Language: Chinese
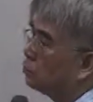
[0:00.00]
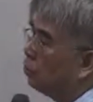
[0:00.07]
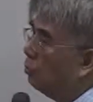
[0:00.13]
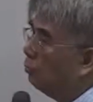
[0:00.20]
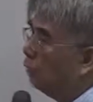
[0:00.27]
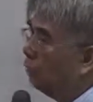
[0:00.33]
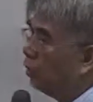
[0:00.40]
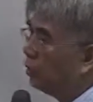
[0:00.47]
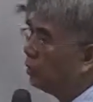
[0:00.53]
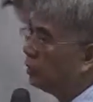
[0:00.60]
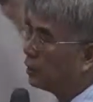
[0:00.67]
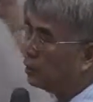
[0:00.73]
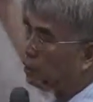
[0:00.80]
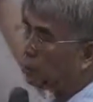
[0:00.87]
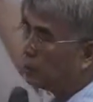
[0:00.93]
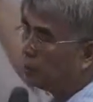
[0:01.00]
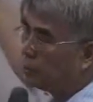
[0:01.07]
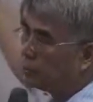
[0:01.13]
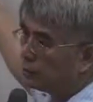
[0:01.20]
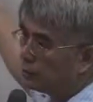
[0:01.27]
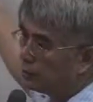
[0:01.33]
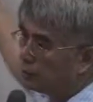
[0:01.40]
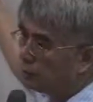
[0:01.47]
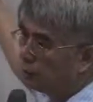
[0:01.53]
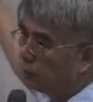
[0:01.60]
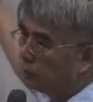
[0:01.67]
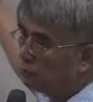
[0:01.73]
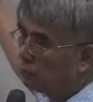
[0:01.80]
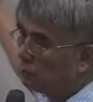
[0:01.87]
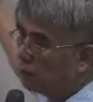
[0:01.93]
去模拟那个相关性，
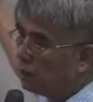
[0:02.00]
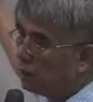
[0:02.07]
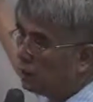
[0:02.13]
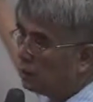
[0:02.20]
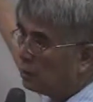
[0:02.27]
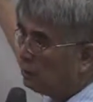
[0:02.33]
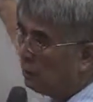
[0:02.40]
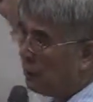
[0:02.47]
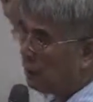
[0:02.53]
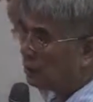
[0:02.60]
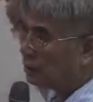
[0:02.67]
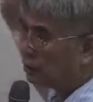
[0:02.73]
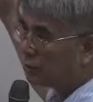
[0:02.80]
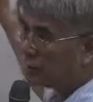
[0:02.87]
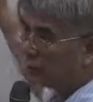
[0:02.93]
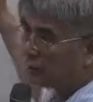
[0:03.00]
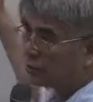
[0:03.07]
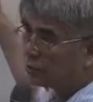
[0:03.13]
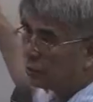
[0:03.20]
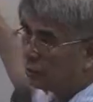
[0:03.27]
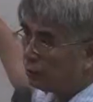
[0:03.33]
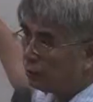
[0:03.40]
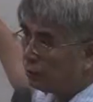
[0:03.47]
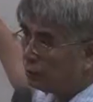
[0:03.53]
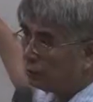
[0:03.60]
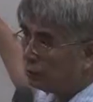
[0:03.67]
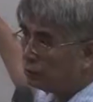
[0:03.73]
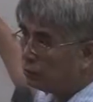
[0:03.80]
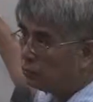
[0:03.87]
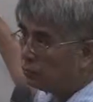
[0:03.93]
那 model 它这个相关性。